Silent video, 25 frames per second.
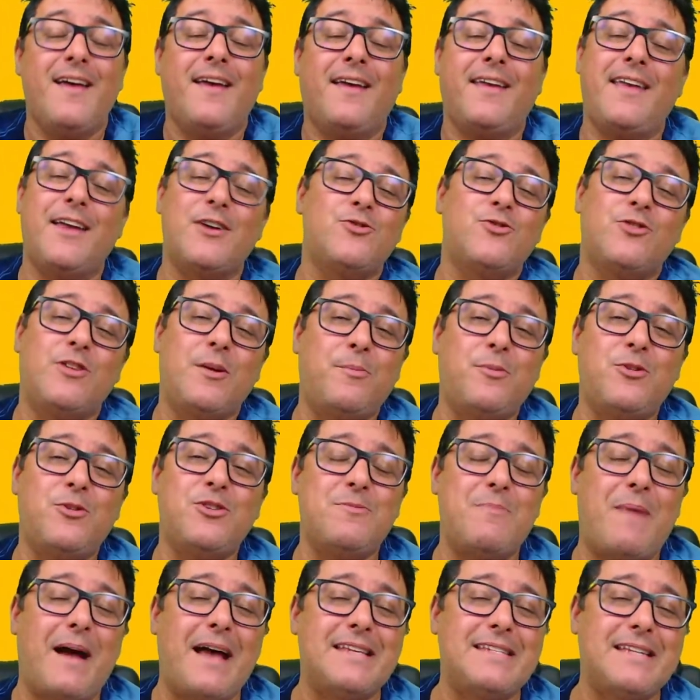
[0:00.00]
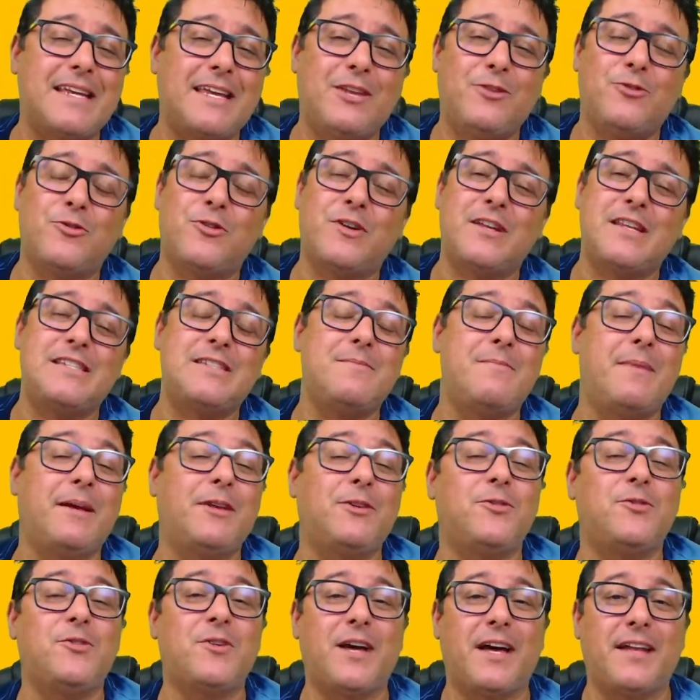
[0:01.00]
e ajuda por demais aqui no
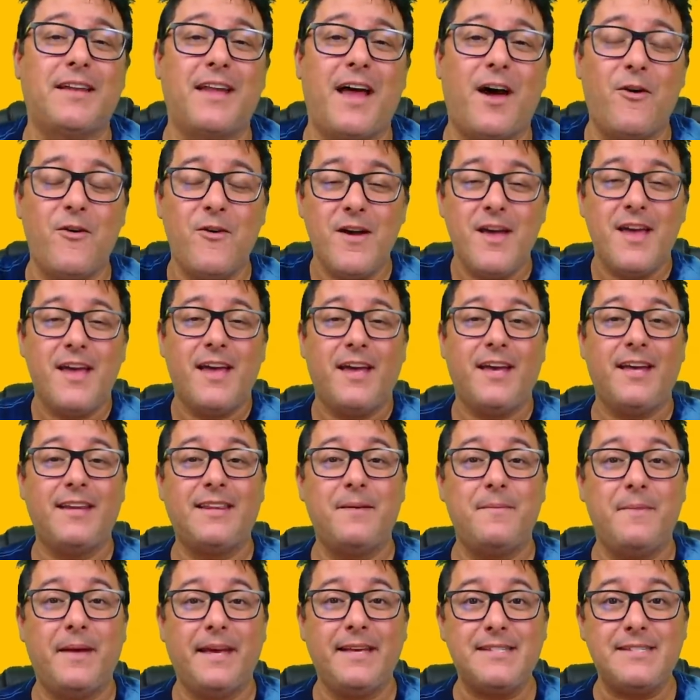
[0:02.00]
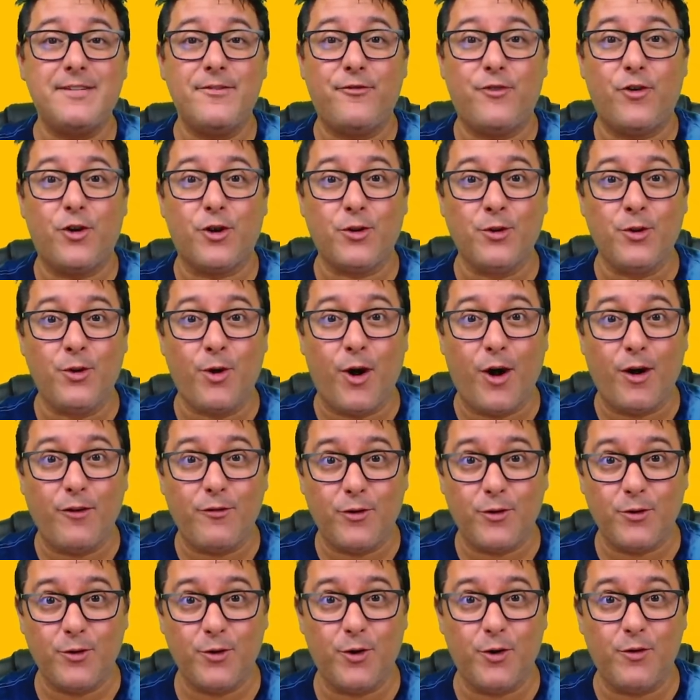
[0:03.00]
crescimento do canal. E também, se for novo
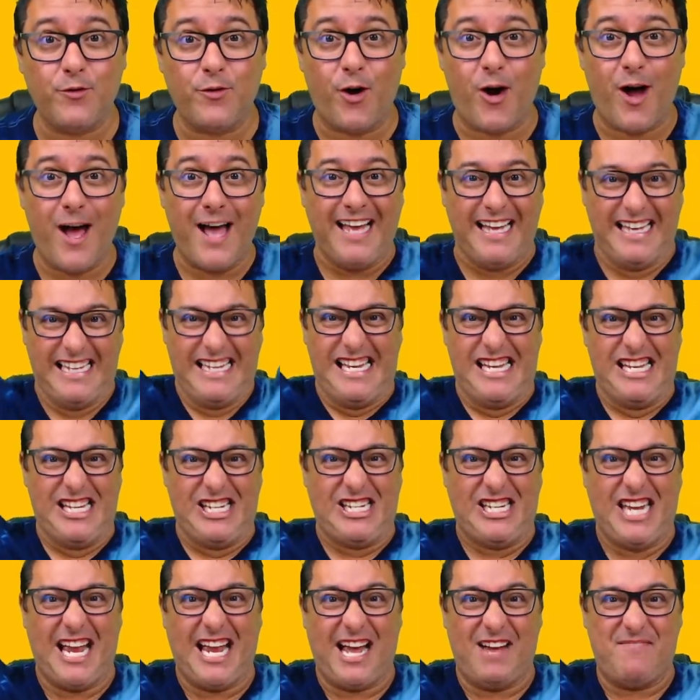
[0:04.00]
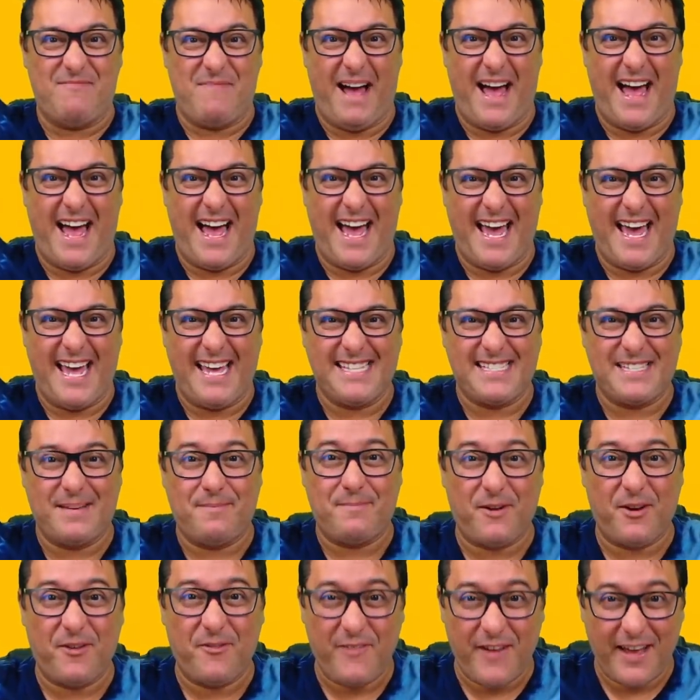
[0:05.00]
ou novo, ó, chega mais,
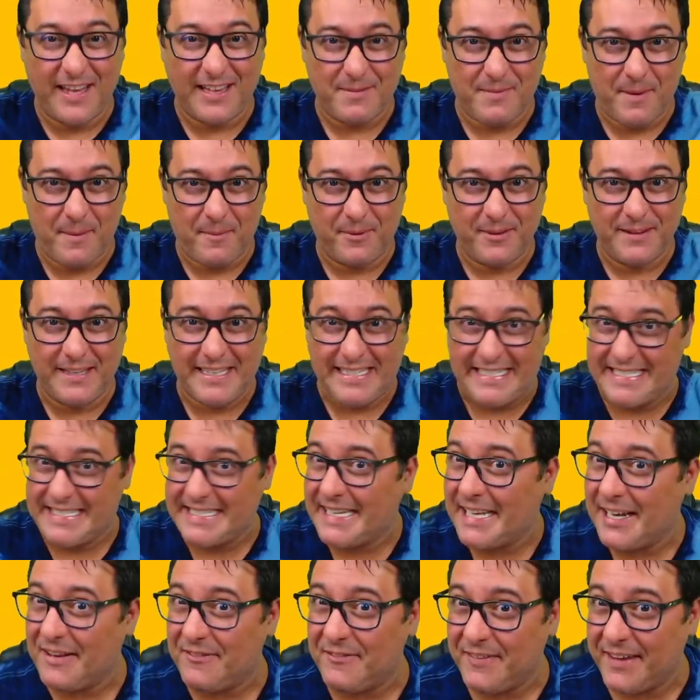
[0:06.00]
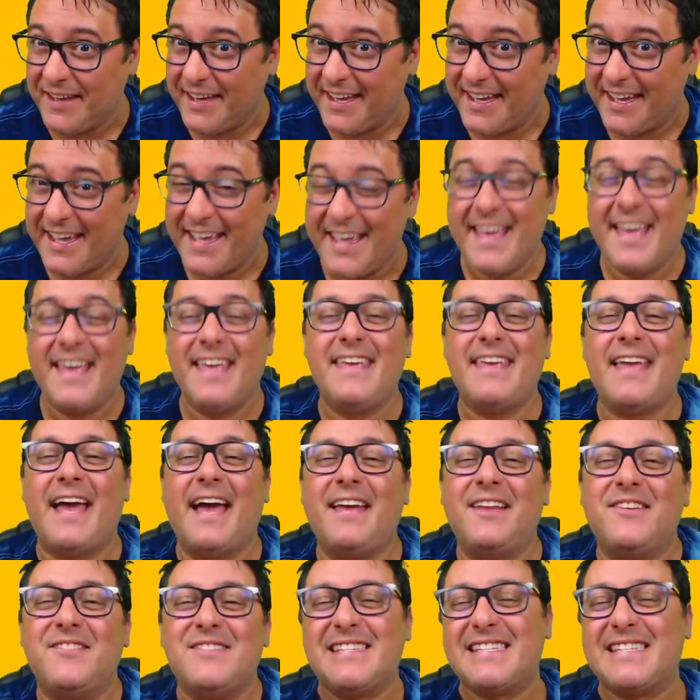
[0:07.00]
aproveita para poder se inscrever. E aí
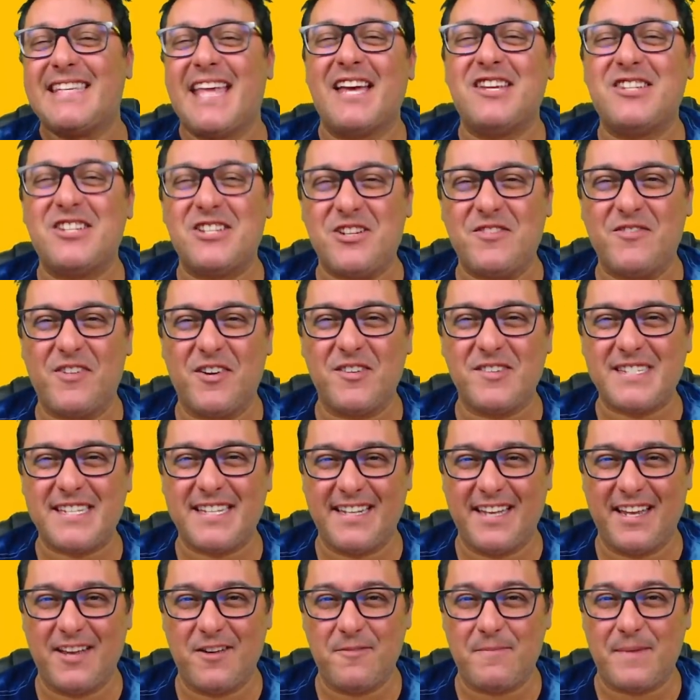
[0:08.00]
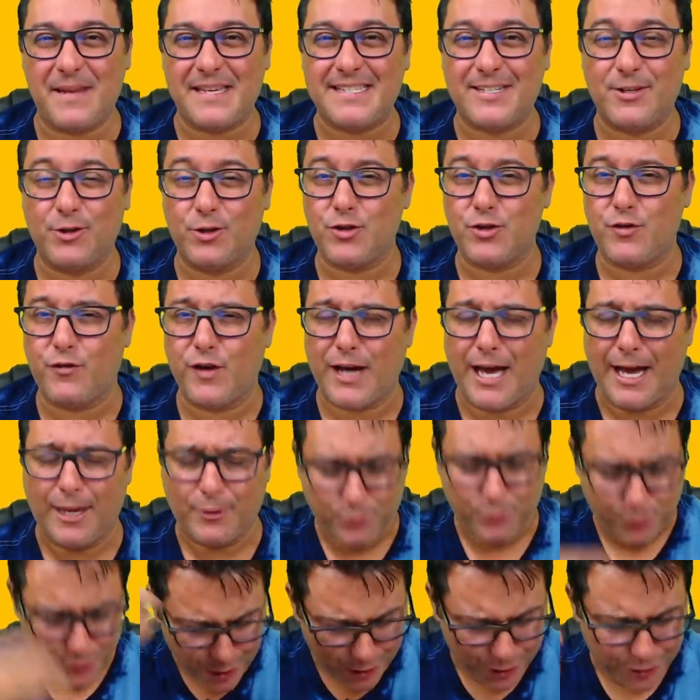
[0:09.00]
não esquece de ativar o sininho para ser
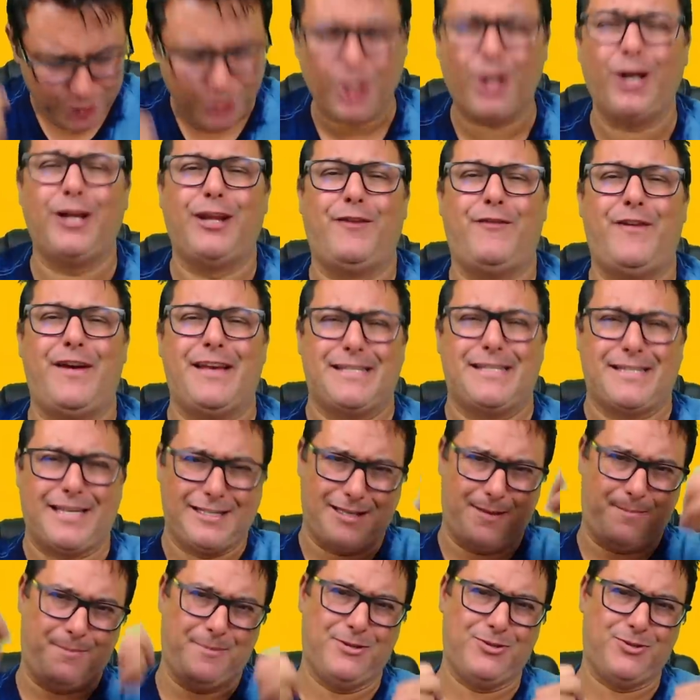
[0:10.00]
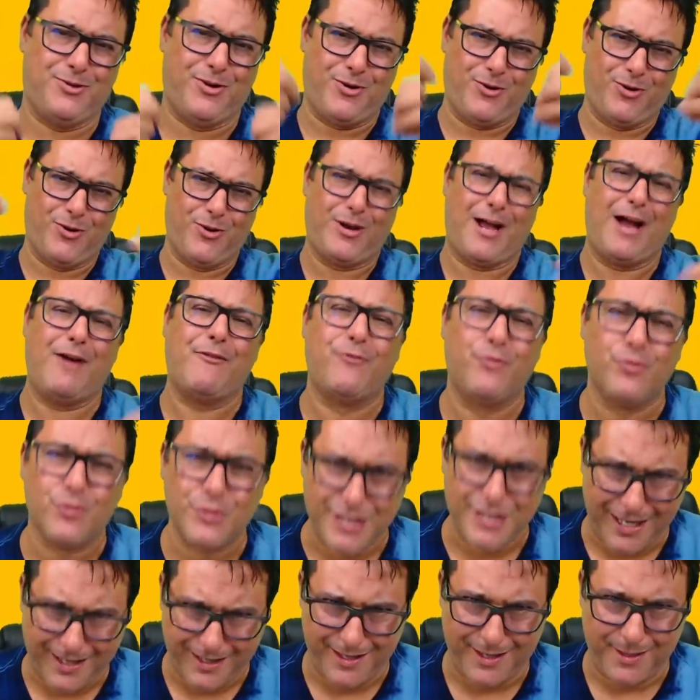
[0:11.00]
notificado toda vez que essa pessoa colocar fuça
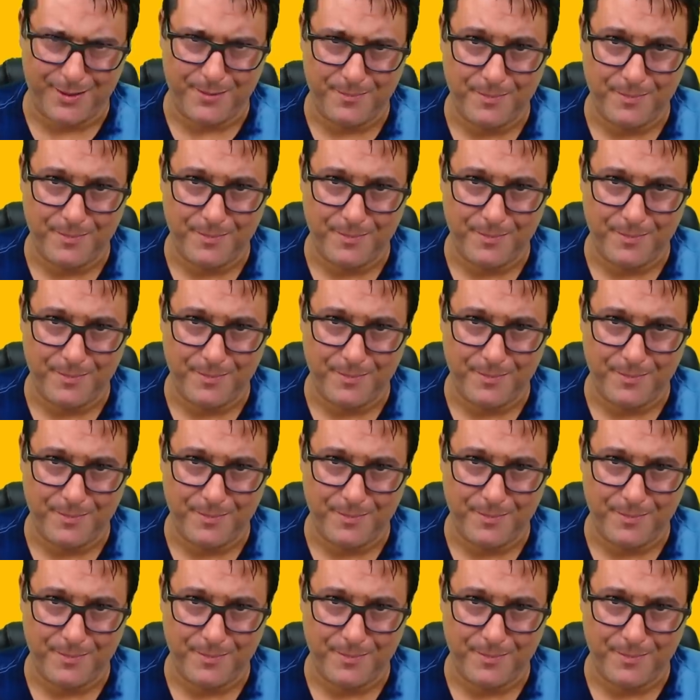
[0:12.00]
aqui.